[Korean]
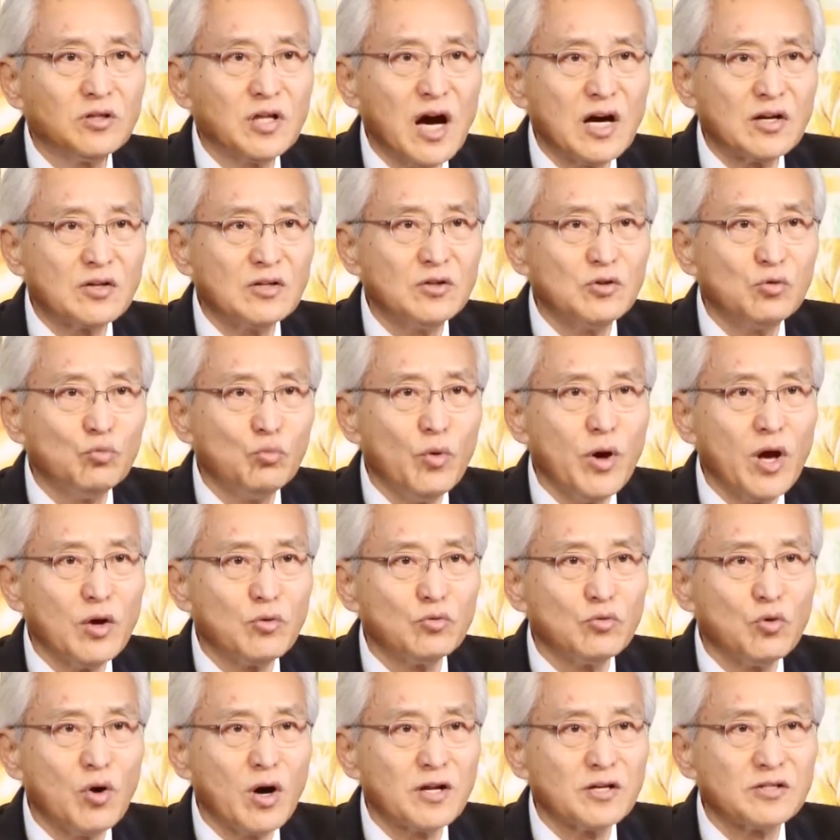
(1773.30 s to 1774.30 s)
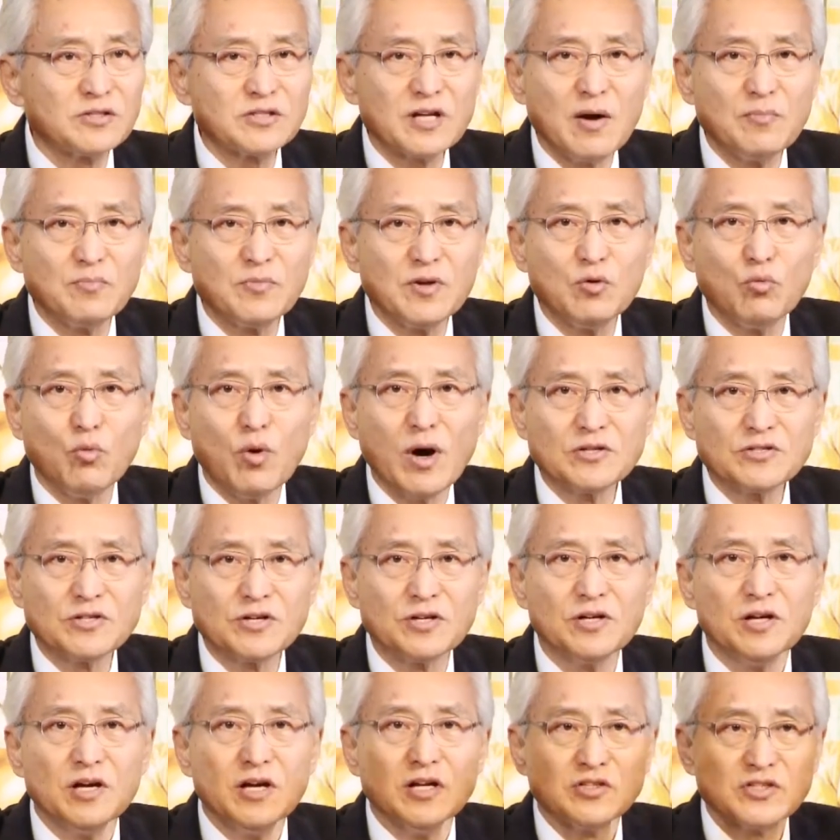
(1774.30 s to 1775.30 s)
다른 외국어 하는 사람들이
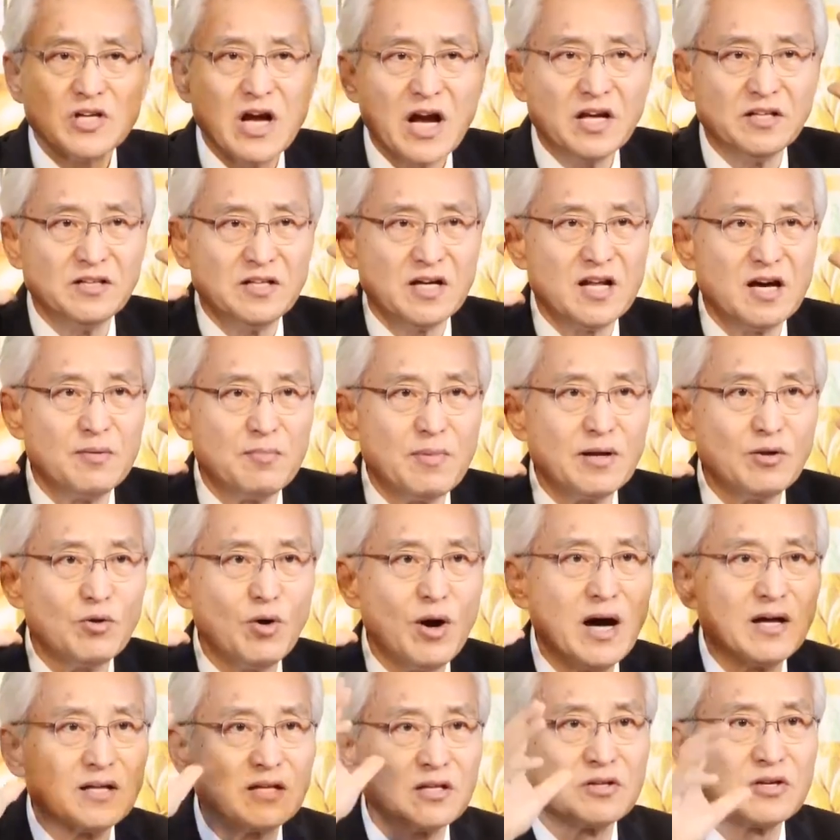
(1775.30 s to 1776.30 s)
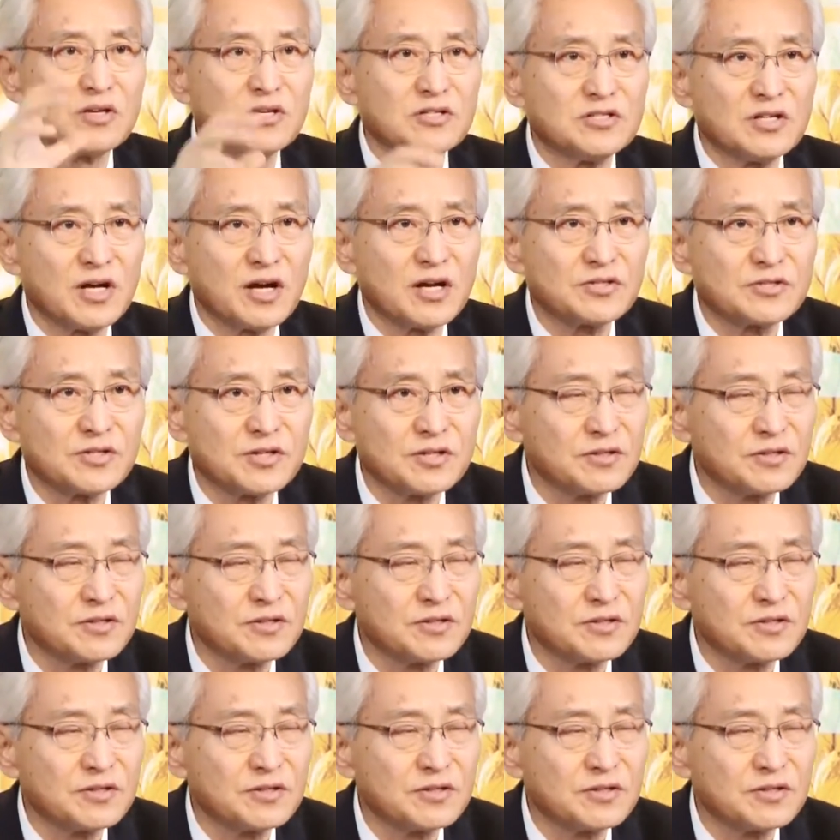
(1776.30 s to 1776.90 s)
와서 자기 나라 말로 알아듣기 시작했어요.